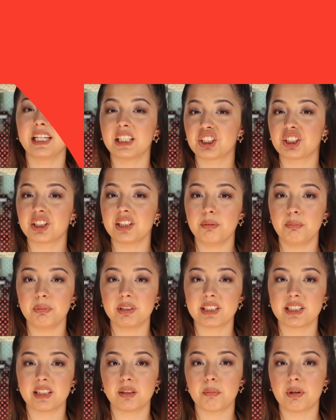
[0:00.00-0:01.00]

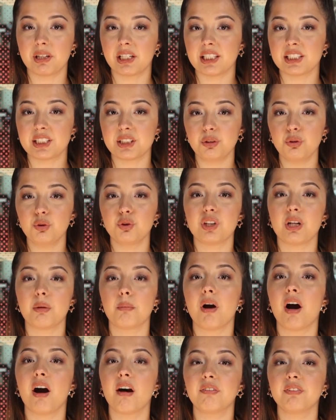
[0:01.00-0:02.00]
Geçtiğimiz yıl magazin
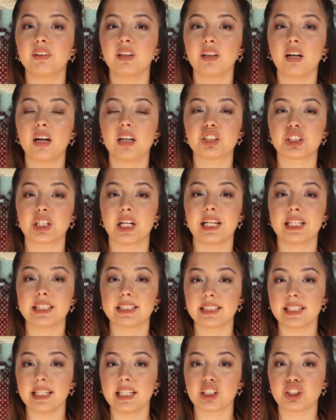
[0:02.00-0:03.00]
gündemi haftalarca
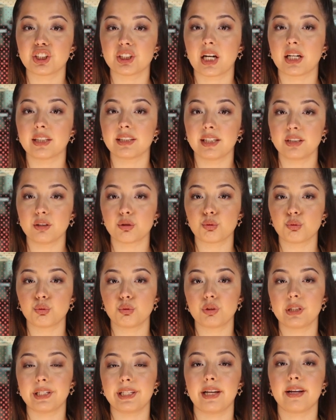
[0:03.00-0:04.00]
eski eşler Deniz
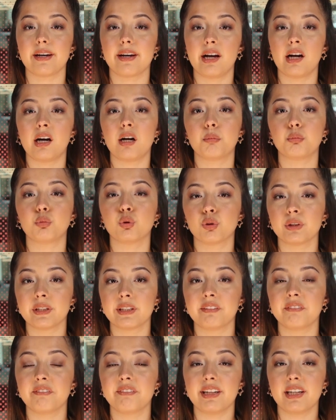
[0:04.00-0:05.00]
Uğur ile Reha
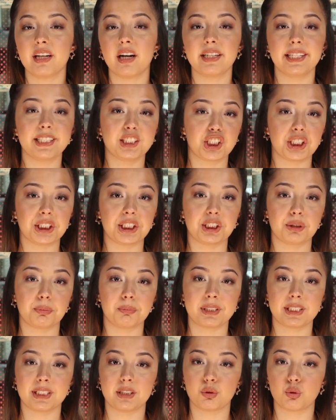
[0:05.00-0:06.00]
Muhtar'ın velayet
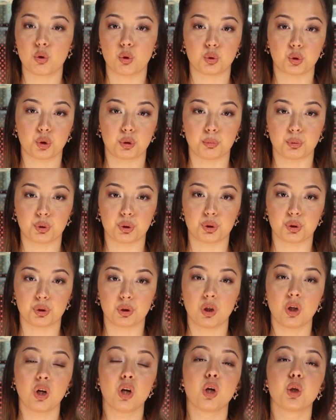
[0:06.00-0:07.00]
çekişmesini konuşmuştu.
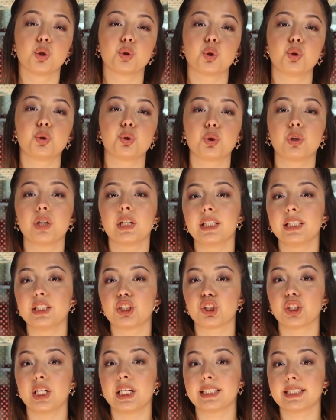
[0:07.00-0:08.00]
Çocukları
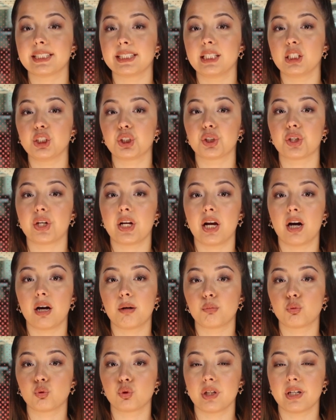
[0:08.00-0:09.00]
için eski eşi Reha
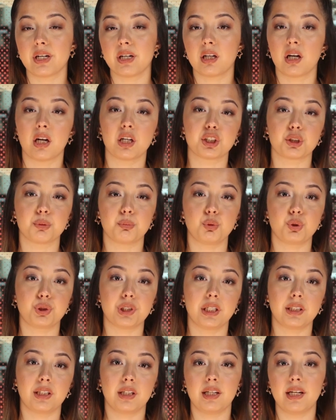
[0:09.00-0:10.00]
Muhtar'a karşı
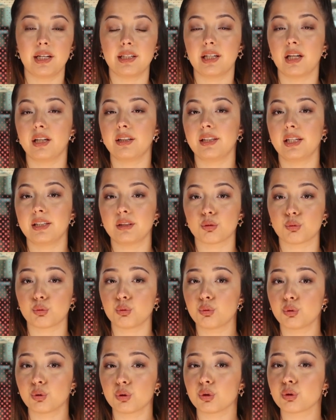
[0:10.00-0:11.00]
mücadele eden Deniz
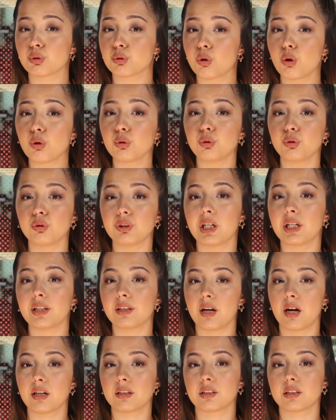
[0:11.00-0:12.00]
Uğur, zor günlerin
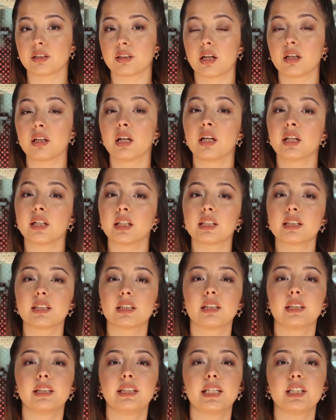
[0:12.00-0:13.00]
ardından
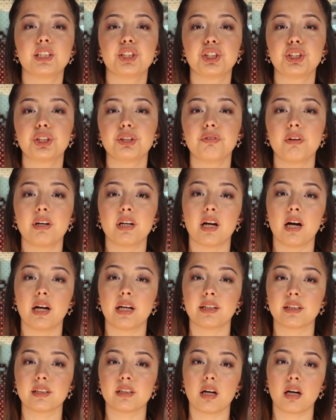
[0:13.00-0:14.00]
kızının geçici
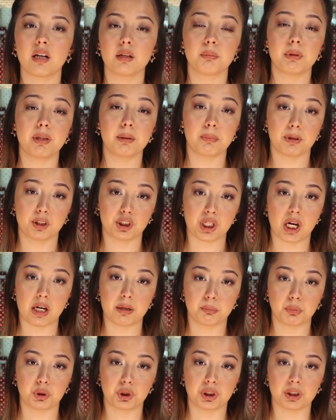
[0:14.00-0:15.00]
velayetini almayı
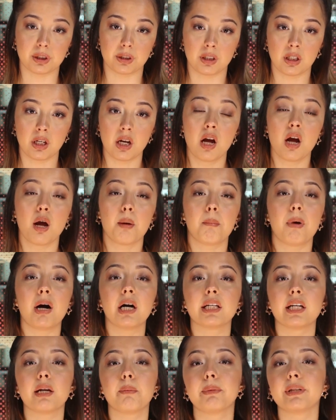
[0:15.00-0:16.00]
başarmıştı.
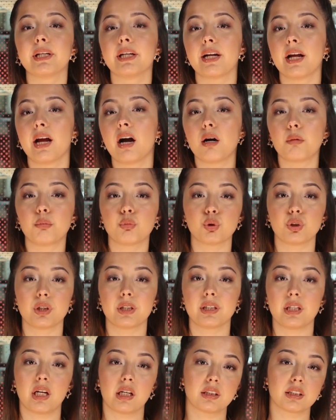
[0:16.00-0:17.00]
Mahkemede Reha
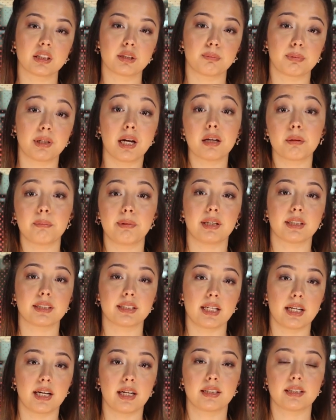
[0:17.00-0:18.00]
Muhtar'ı yalnız bırakmayan
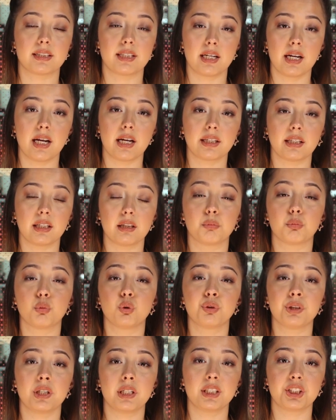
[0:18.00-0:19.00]
Seren Serengil,
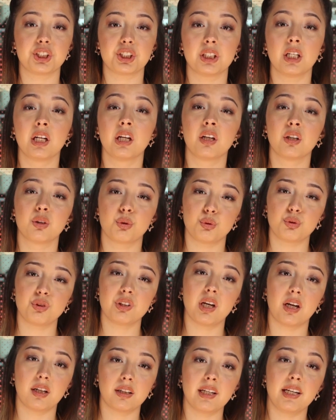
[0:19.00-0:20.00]
Muhtar için
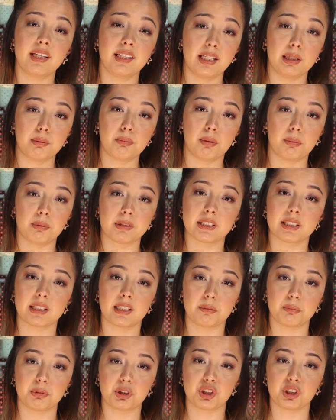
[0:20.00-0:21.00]
dünyanın en iyi babası
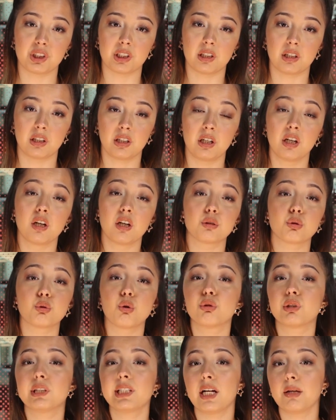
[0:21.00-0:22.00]
demişti.
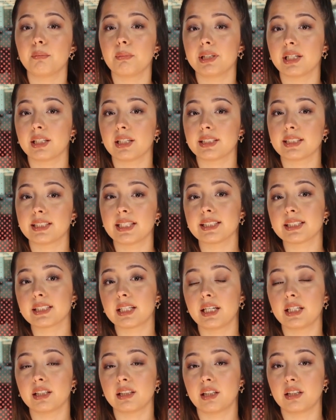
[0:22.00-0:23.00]
Sosyal medyada ses
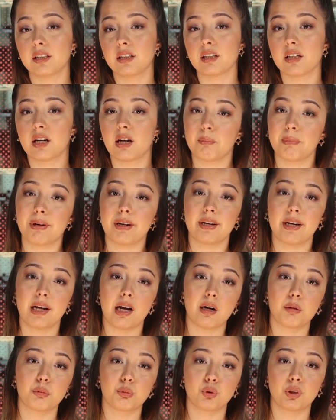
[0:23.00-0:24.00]
kayıtlarına rağmen
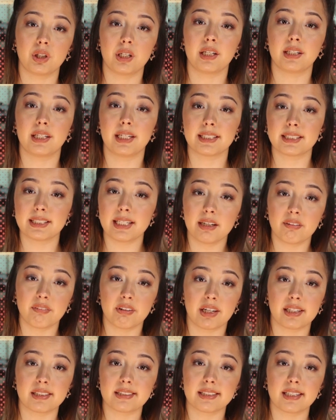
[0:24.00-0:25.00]
Reha Muhtar'a destek
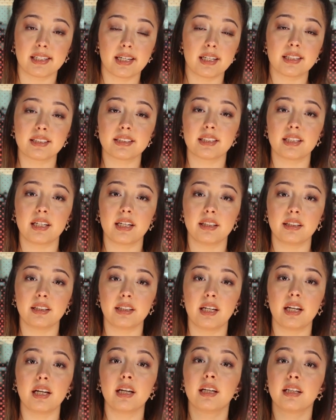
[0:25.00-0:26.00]
veren Seren
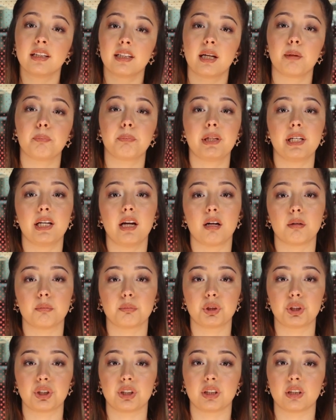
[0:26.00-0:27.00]
Serengil'e tepki
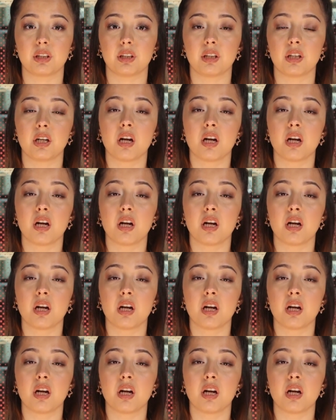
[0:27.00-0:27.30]
yağmıştı.